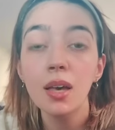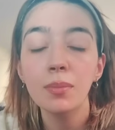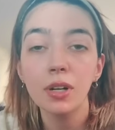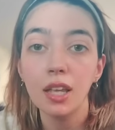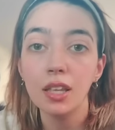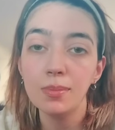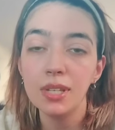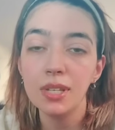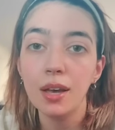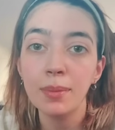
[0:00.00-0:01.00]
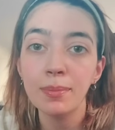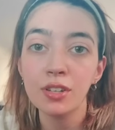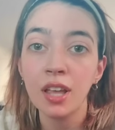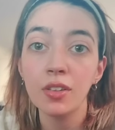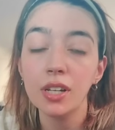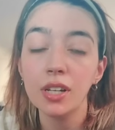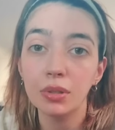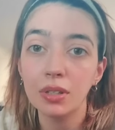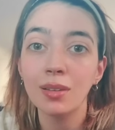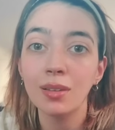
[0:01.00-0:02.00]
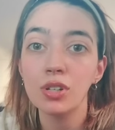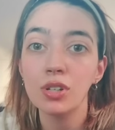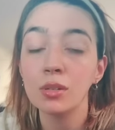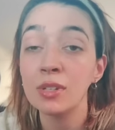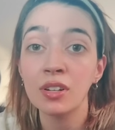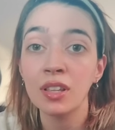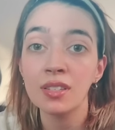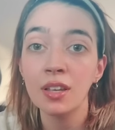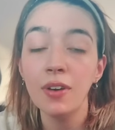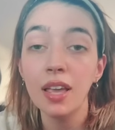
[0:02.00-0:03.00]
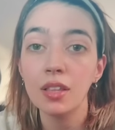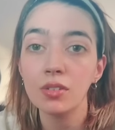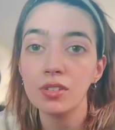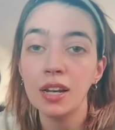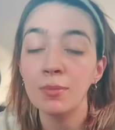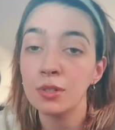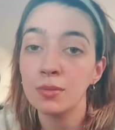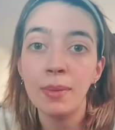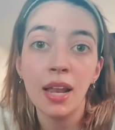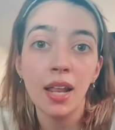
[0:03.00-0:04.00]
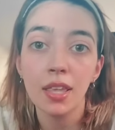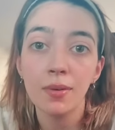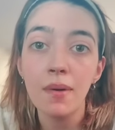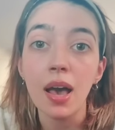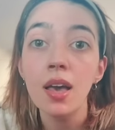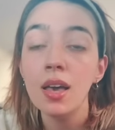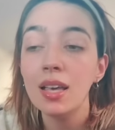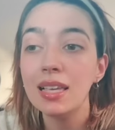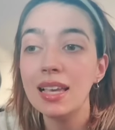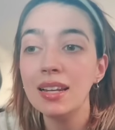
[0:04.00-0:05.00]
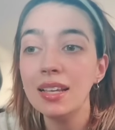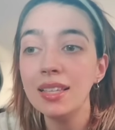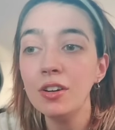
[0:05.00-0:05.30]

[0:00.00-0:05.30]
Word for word: porque Gypsy había mencionado que le gustaban mucho las convenciones de sci-fi, entonces la, su mamá la llevaba. Y en estas